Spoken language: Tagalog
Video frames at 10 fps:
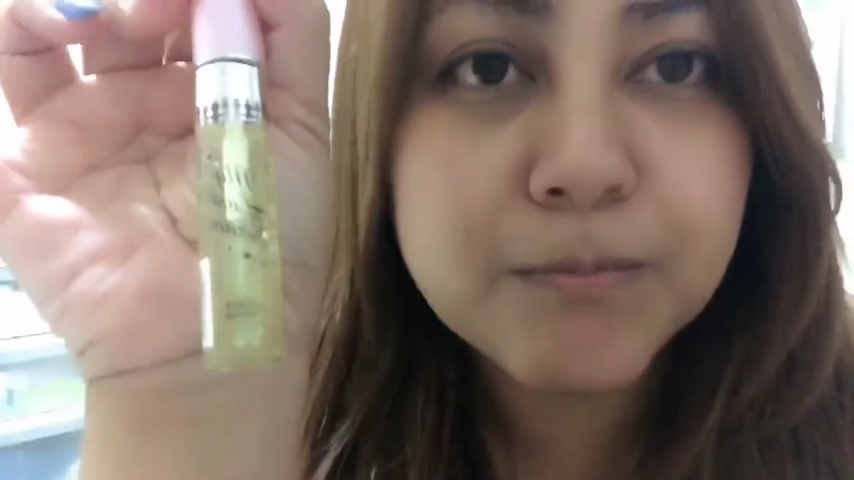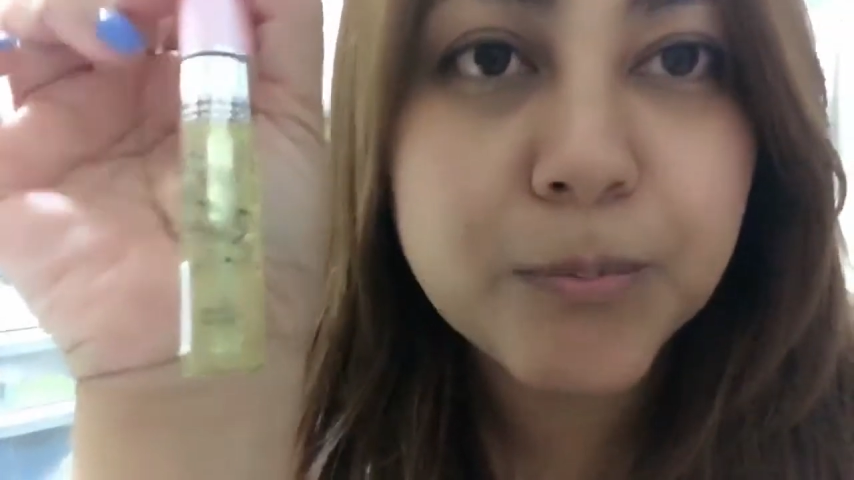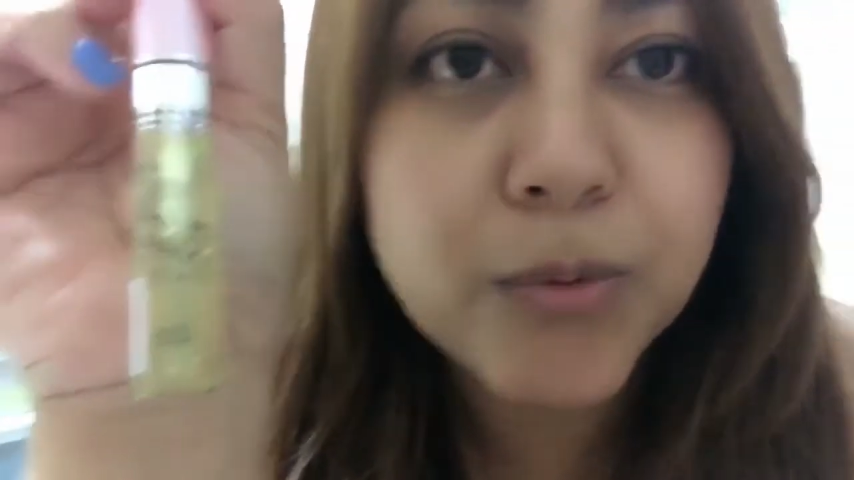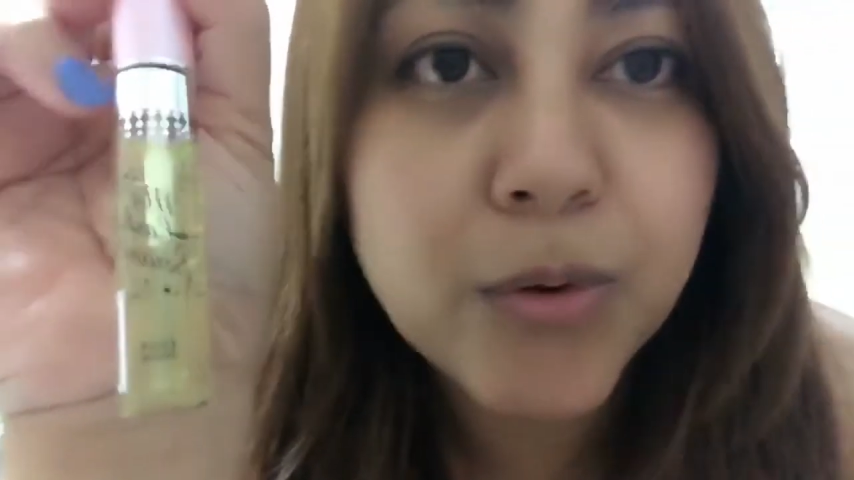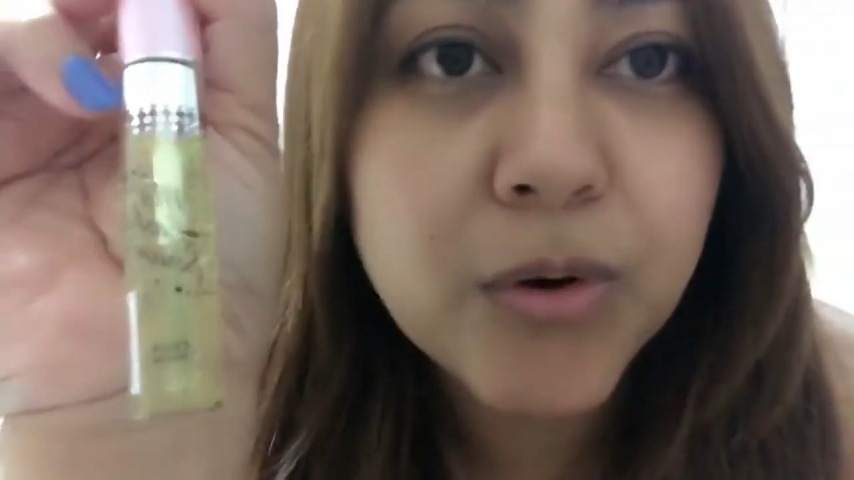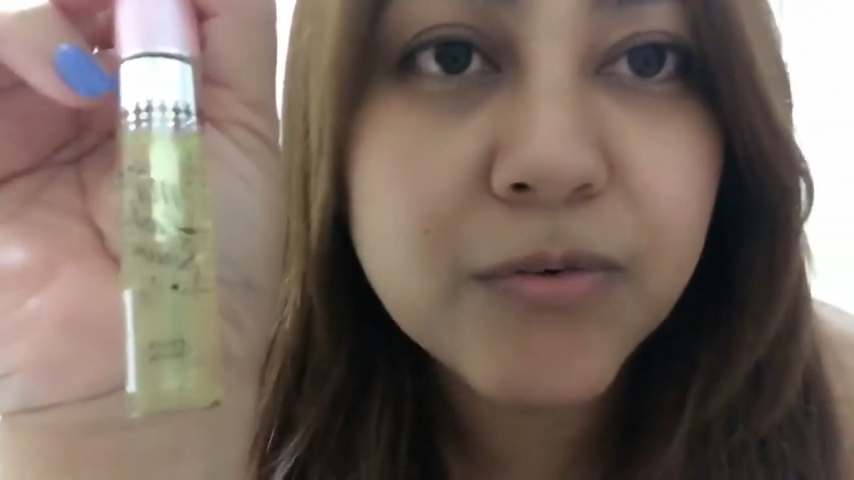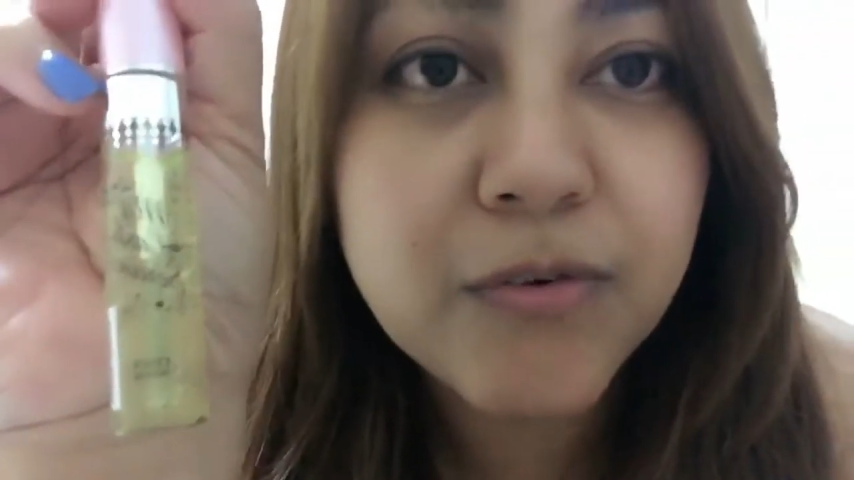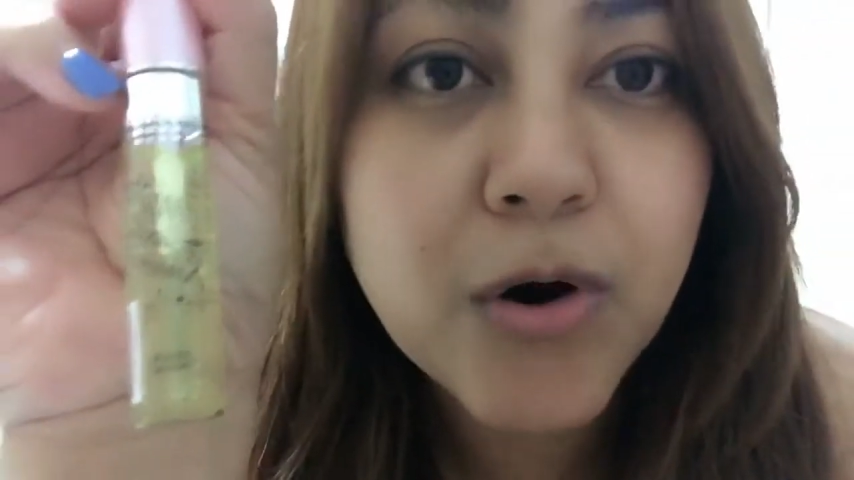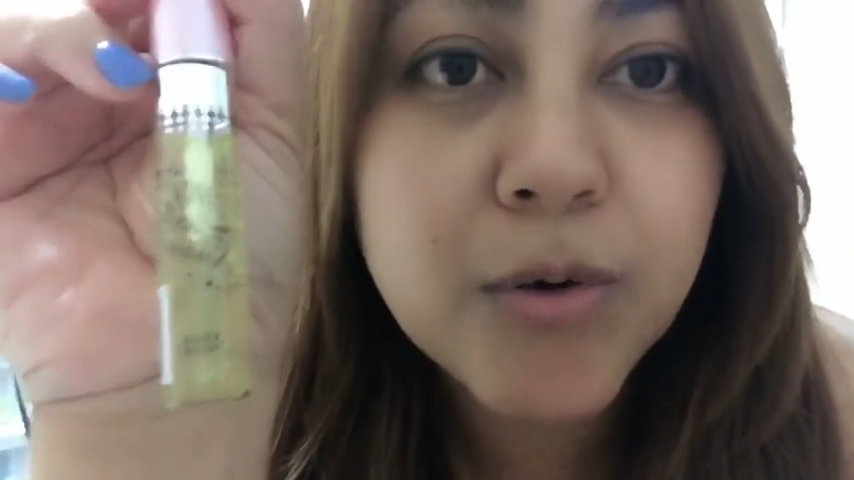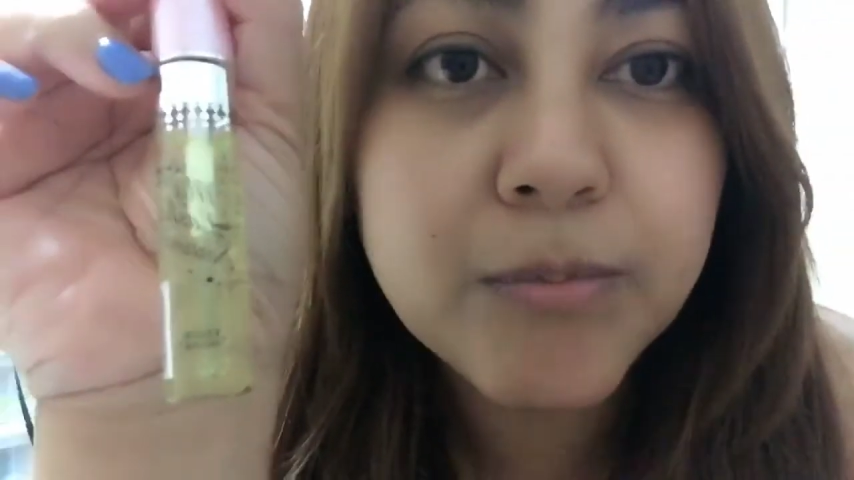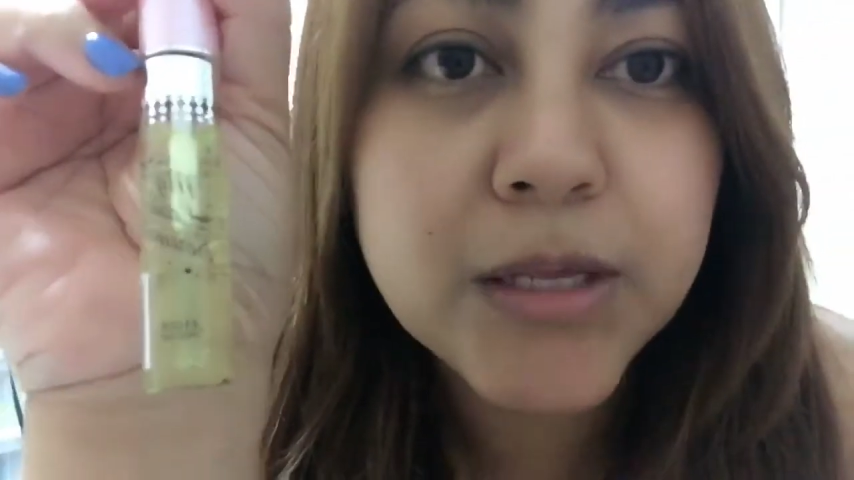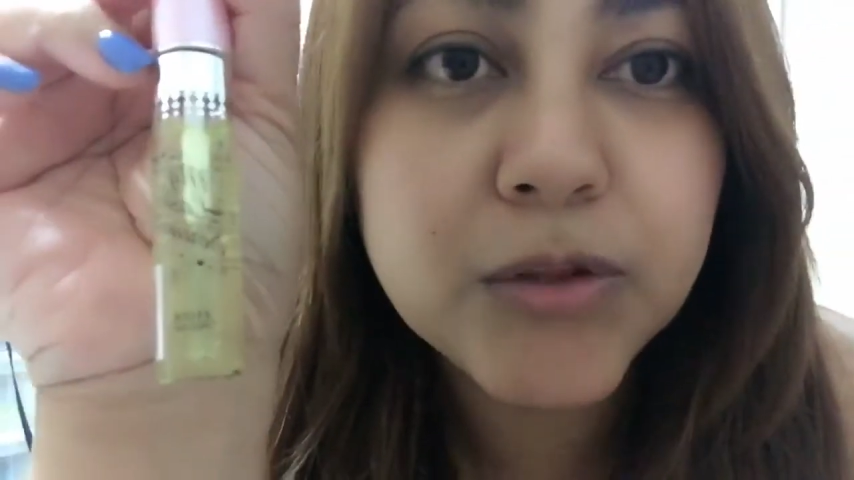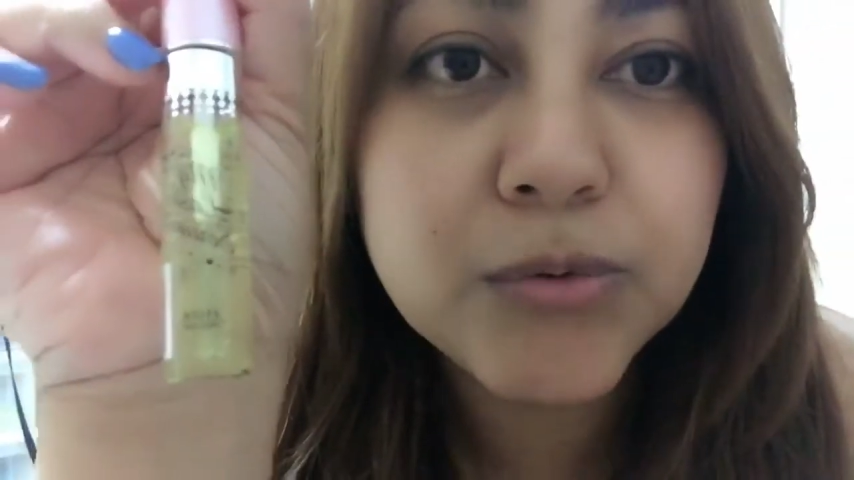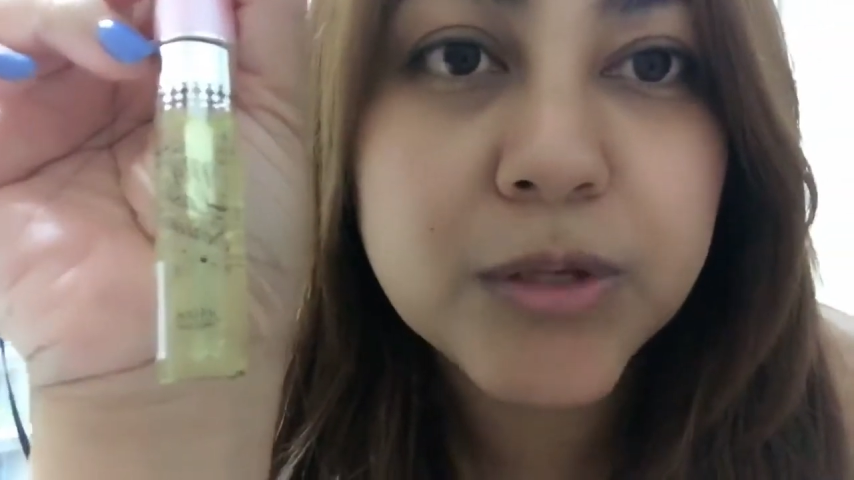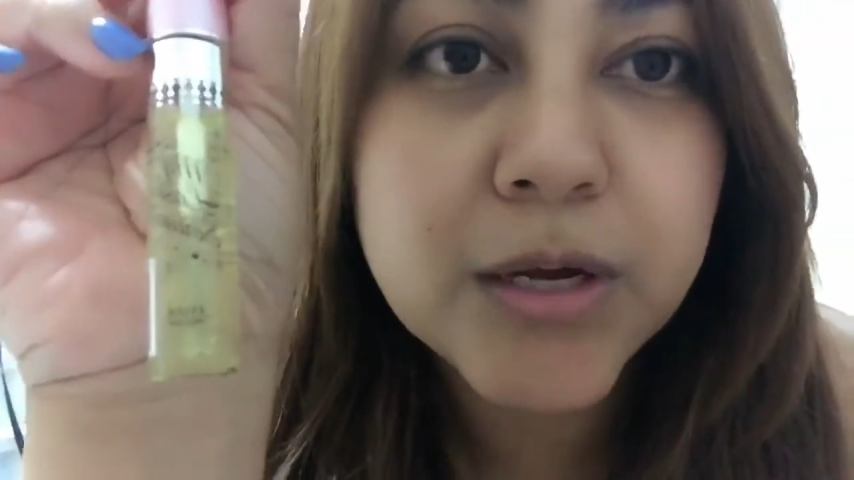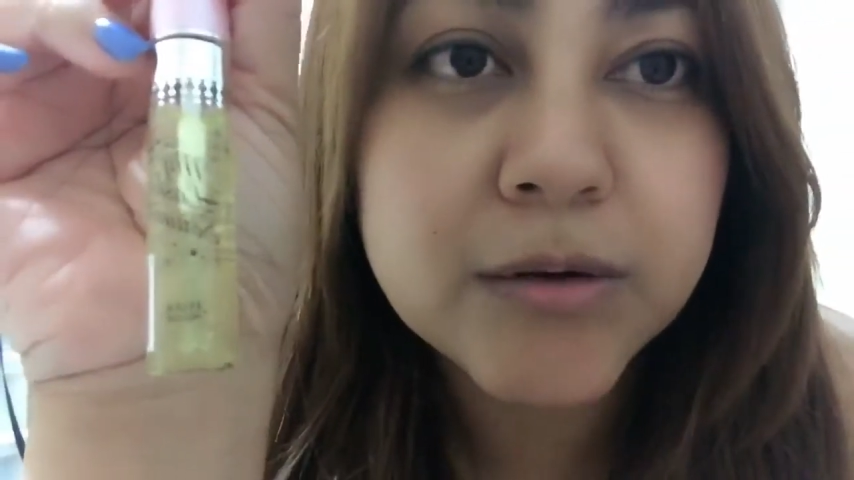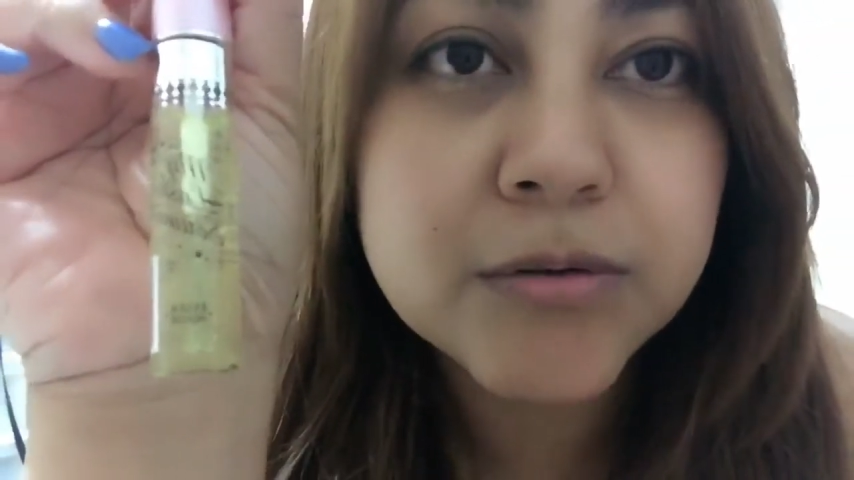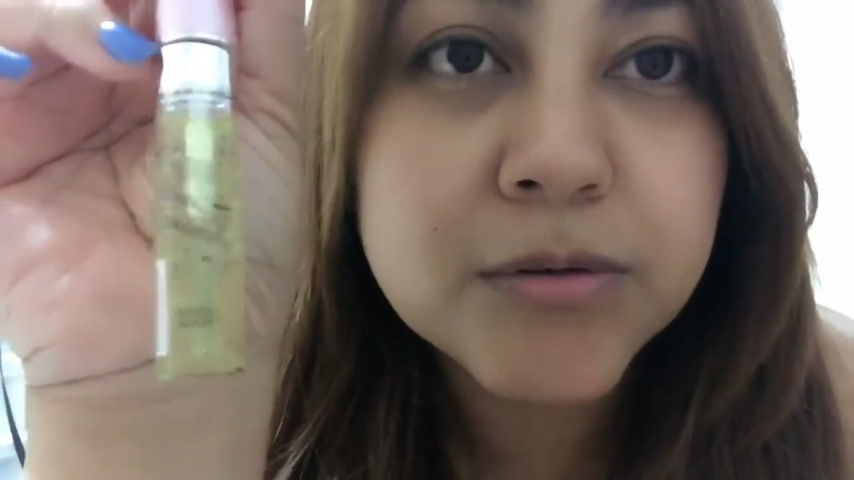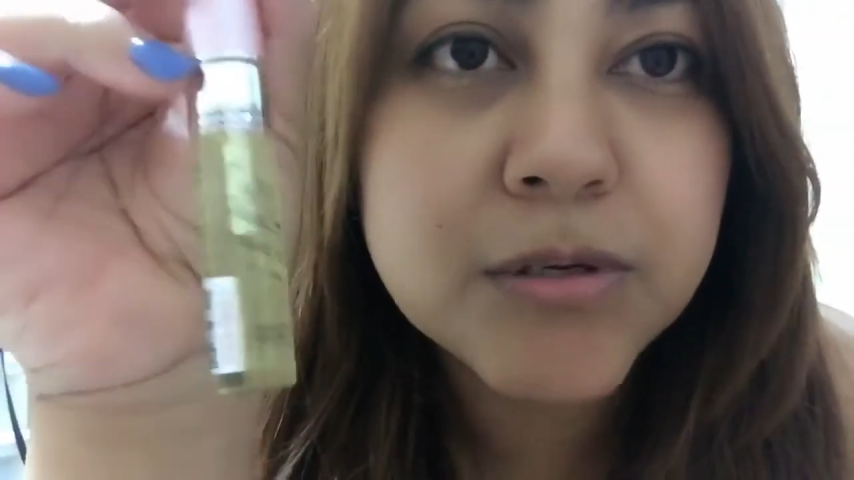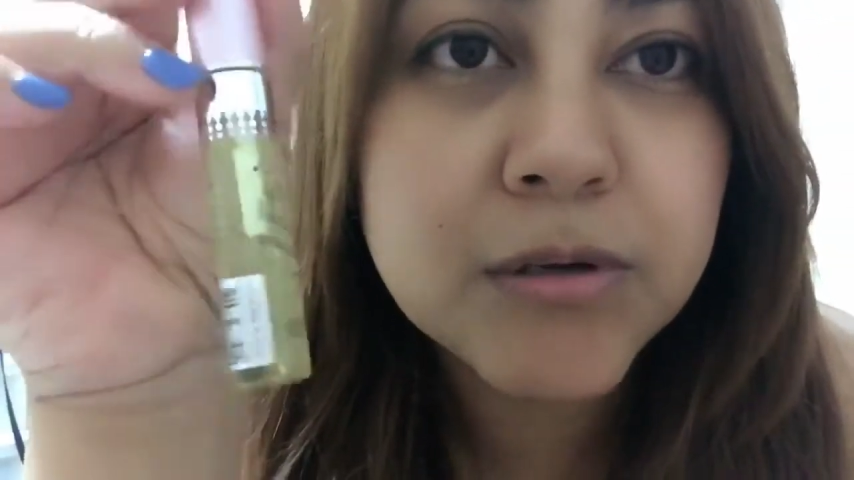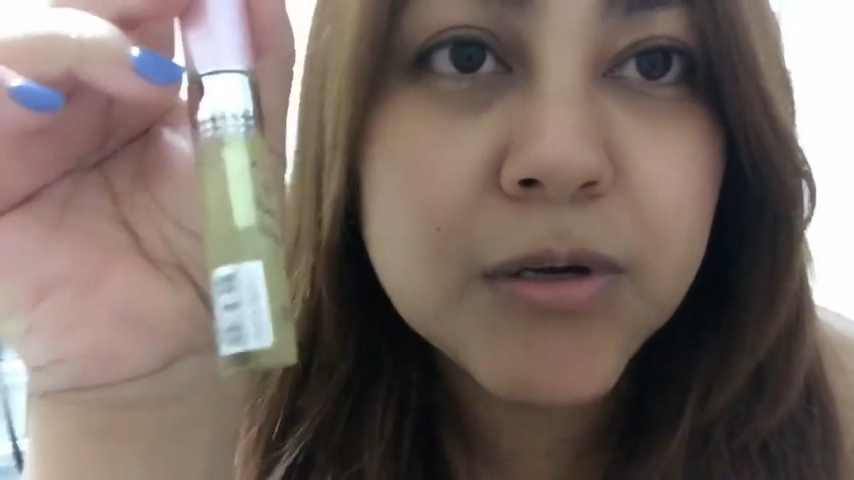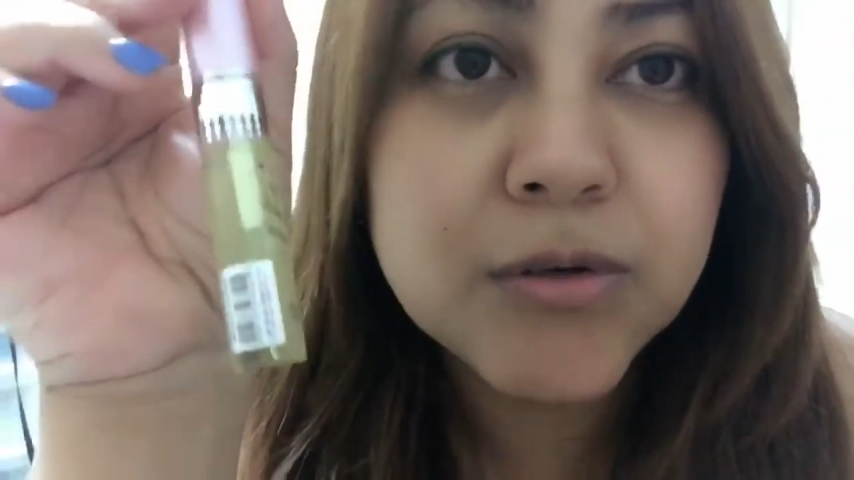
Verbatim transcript: pro, from Etude House